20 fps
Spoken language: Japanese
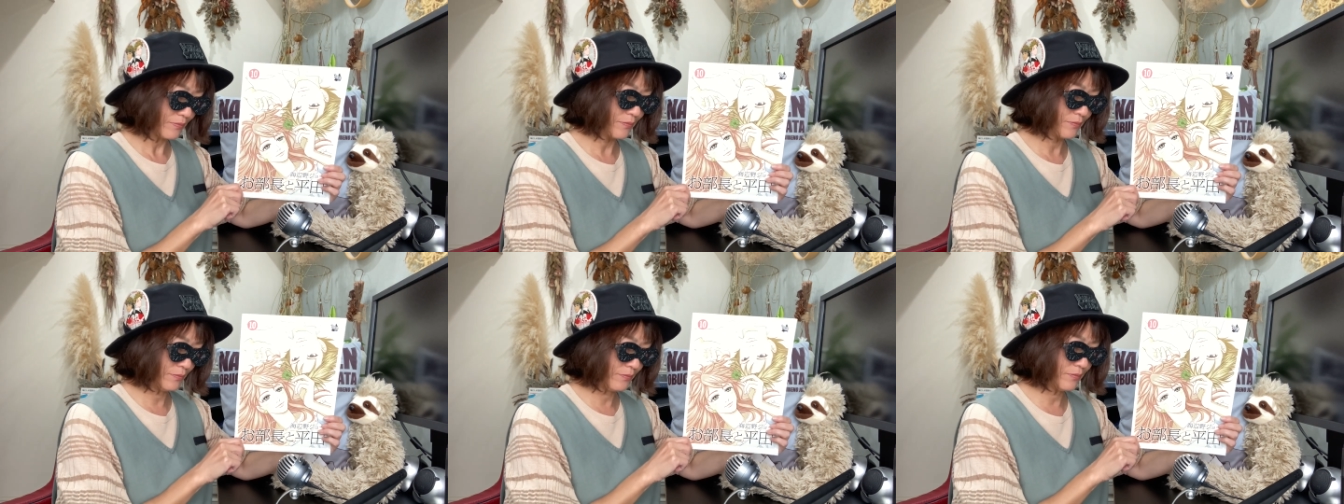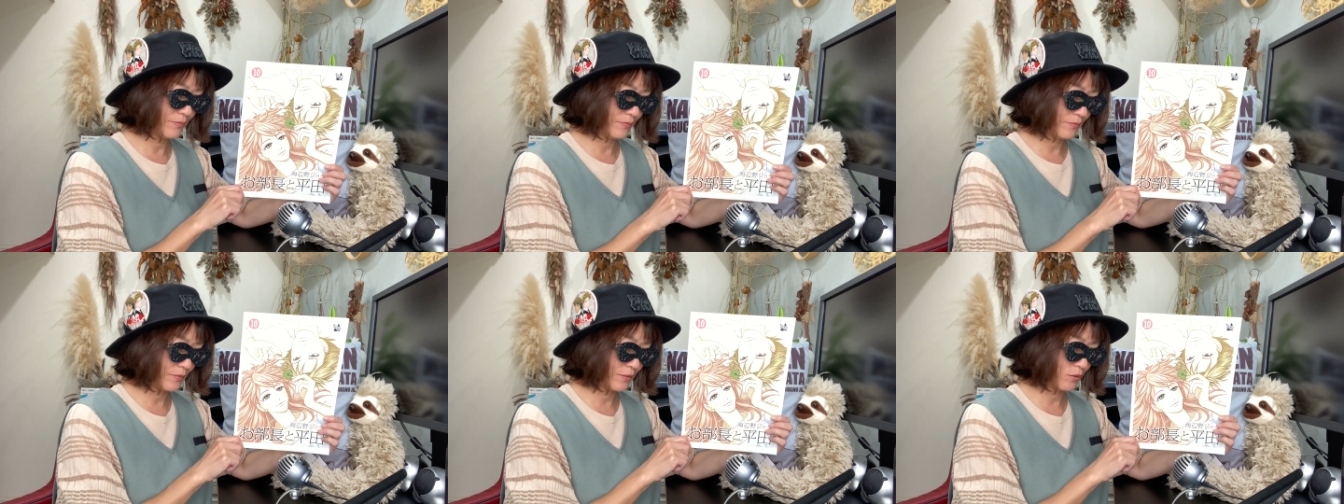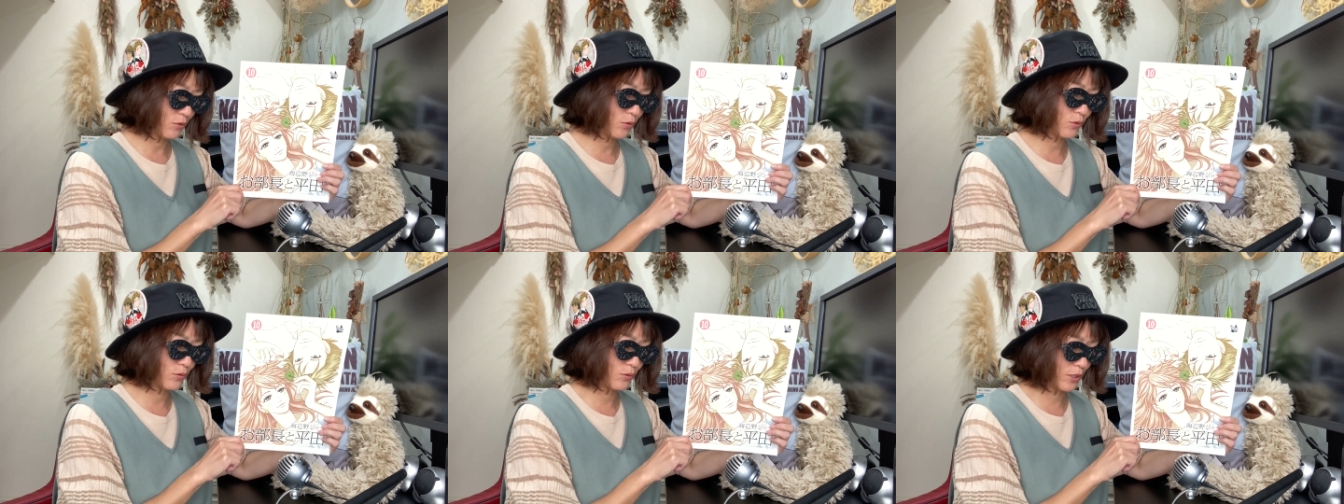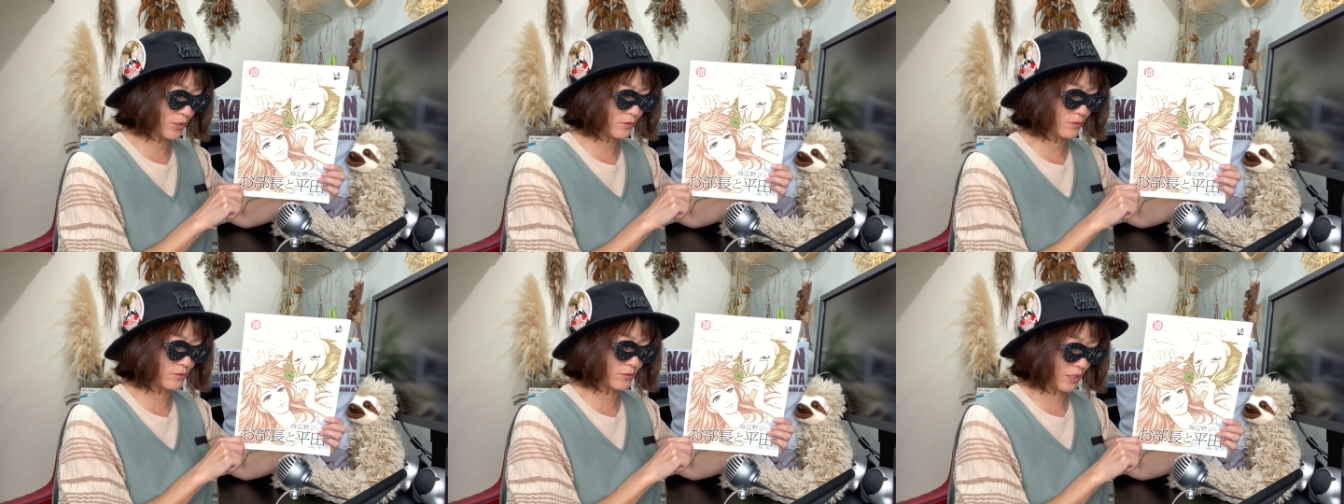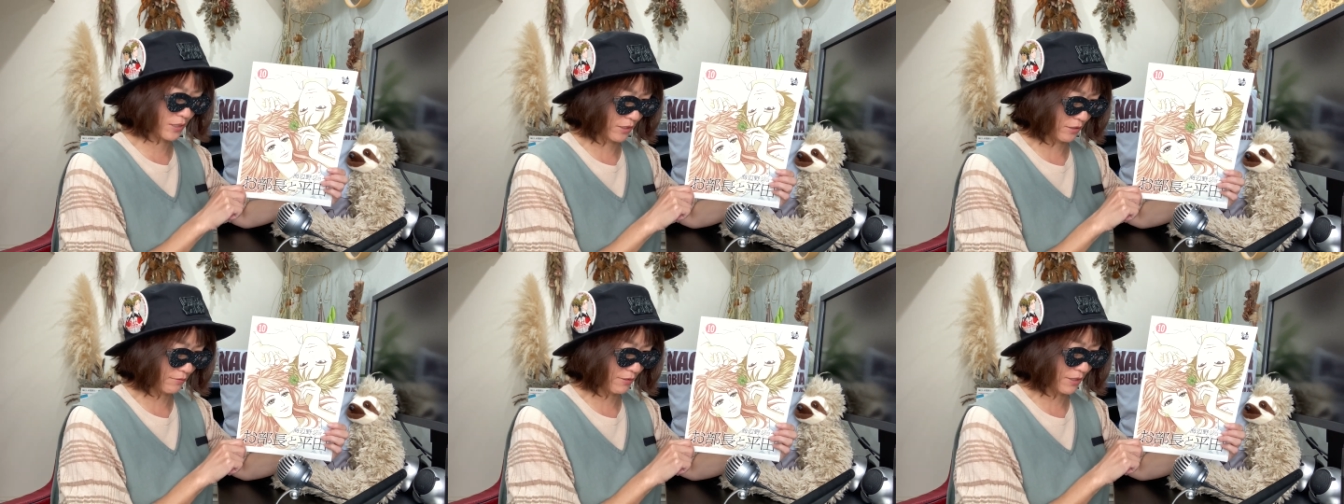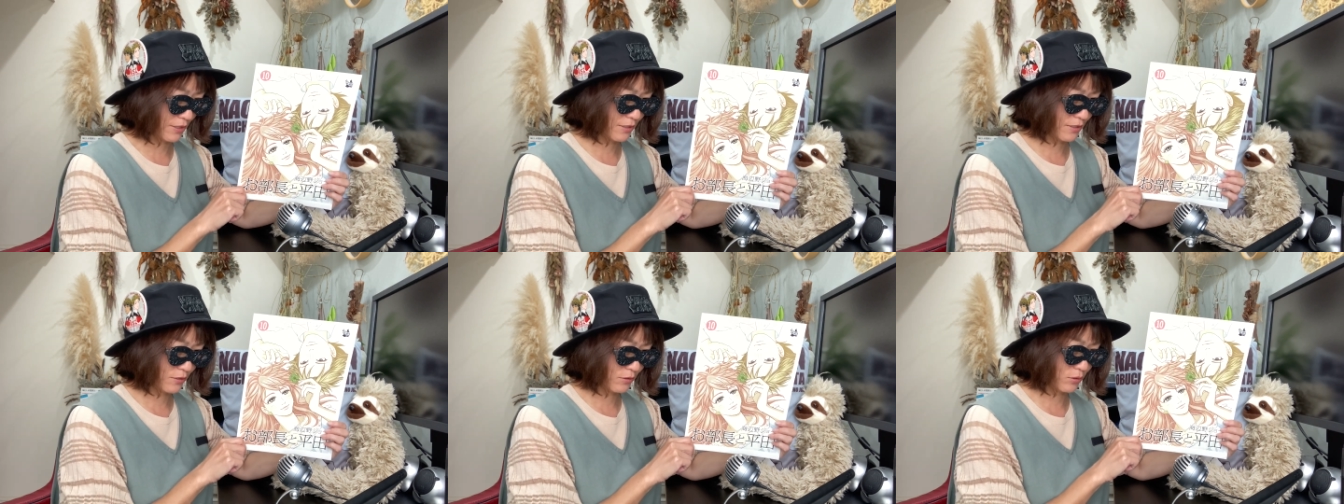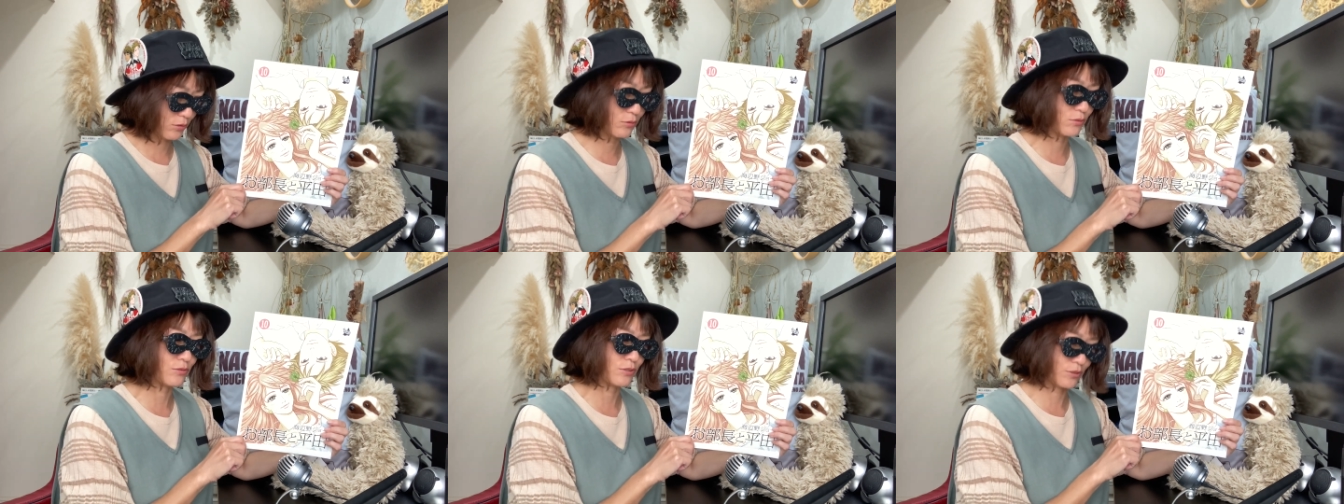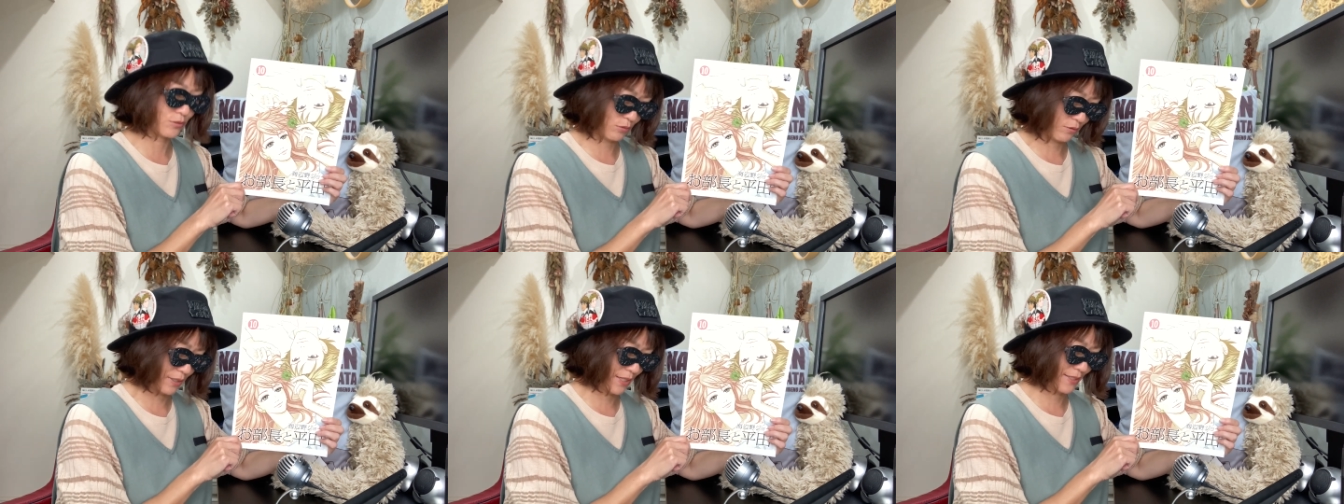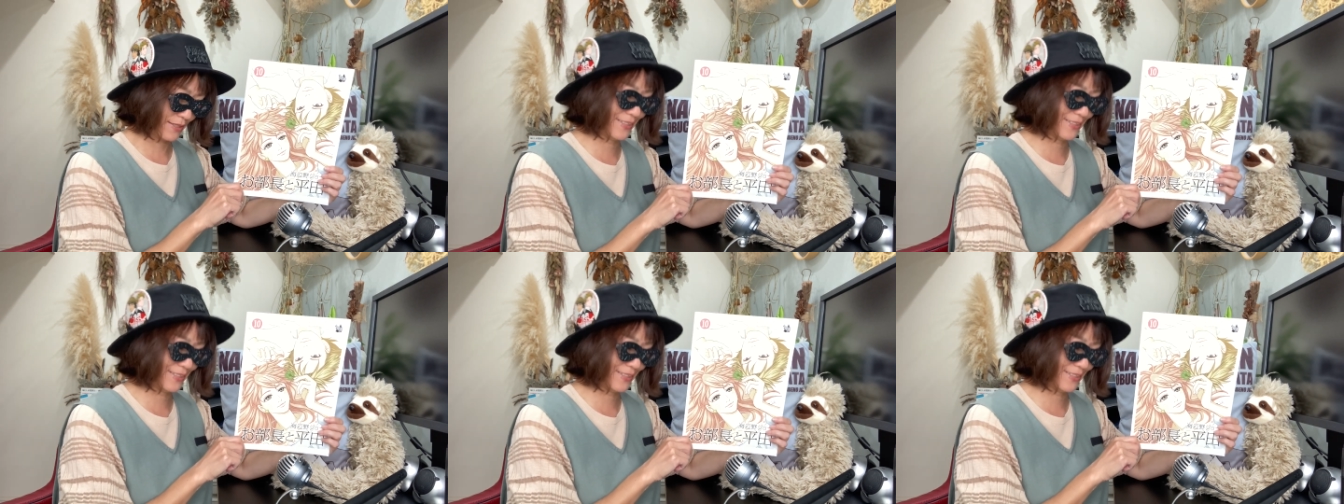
うんうん夜を歩く方は歩く人は